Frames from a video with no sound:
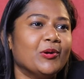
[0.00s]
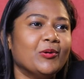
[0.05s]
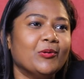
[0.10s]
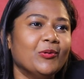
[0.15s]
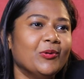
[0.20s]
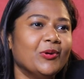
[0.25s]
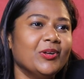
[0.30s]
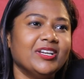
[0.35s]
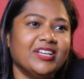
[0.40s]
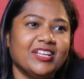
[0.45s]
இப்ப
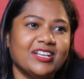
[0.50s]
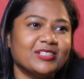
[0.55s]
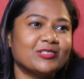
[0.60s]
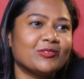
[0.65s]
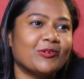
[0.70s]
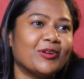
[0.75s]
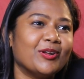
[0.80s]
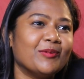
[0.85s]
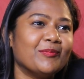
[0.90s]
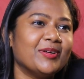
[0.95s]
கூகுள் நீங்க
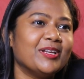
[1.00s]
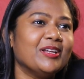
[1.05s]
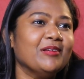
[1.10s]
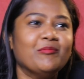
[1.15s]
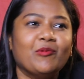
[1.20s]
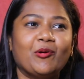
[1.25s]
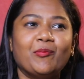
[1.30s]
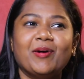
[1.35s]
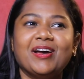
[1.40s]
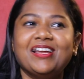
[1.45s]
சொன்ன மாதிரி
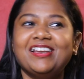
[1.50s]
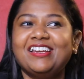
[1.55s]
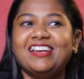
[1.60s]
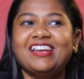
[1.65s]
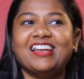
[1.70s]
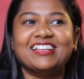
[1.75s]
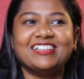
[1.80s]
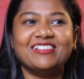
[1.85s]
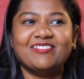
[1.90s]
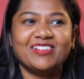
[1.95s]
மொபைல்
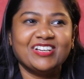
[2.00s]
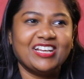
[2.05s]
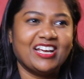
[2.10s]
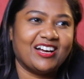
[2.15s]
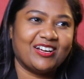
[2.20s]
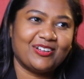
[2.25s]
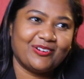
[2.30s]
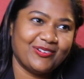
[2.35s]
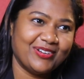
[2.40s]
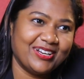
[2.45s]
இல்லாதவங்க
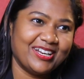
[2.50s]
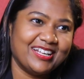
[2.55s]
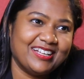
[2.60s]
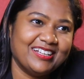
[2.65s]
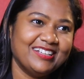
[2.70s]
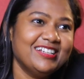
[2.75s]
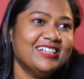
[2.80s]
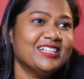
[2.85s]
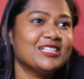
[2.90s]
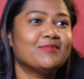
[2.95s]
யாரும் இல்ல
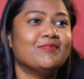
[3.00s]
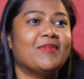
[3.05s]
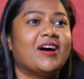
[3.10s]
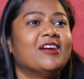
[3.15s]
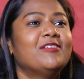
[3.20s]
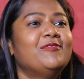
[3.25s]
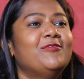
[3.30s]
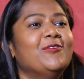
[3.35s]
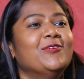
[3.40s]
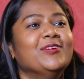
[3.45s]

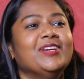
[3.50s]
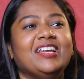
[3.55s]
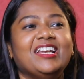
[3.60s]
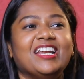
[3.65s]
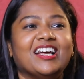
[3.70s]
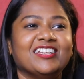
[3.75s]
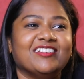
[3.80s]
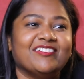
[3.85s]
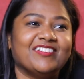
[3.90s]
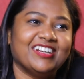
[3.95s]
ஸ்மார்ட் போன்
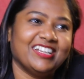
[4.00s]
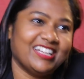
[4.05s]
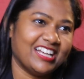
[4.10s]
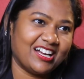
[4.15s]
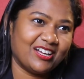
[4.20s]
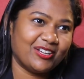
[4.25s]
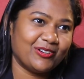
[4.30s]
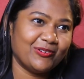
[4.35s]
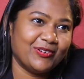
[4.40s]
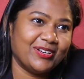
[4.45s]
இல்லாதவங்க
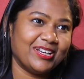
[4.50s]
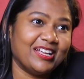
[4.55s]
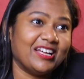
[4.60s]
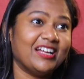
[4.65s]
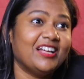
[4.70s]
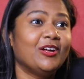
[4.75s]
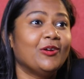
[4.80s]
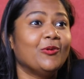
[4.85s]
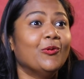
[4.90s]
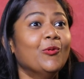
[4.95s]
யாரும் இல்லை
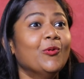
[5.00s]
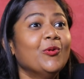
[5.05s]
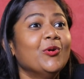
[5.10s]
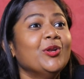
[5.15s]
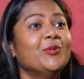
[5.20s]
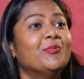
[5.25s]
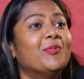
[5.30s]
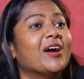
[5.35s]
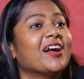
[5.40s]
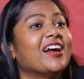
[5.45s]

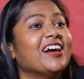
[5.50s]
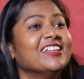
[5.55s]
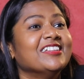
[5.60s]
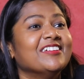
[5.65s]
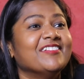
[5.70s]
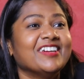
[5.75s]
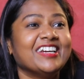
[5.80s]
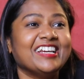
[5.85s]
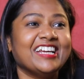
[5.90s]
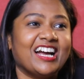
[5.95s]
கூகுள்
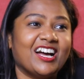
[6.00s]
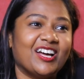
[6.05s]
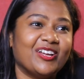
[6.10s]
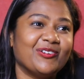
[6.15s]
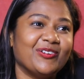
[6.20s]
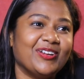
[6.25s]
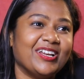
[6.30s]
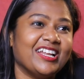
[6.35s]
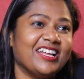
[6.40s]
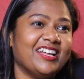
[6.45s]
பார்க்காதவங்க
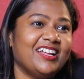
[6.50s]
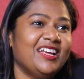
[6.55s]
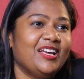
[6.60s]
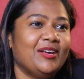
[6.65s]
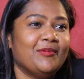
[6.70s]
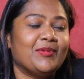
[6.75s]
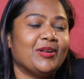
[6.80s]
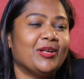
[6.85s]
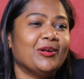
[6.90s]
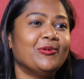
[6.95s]
யாரும் இல்லை
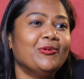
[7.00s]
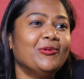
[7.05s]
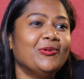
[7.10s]
இப்பெல்லாம்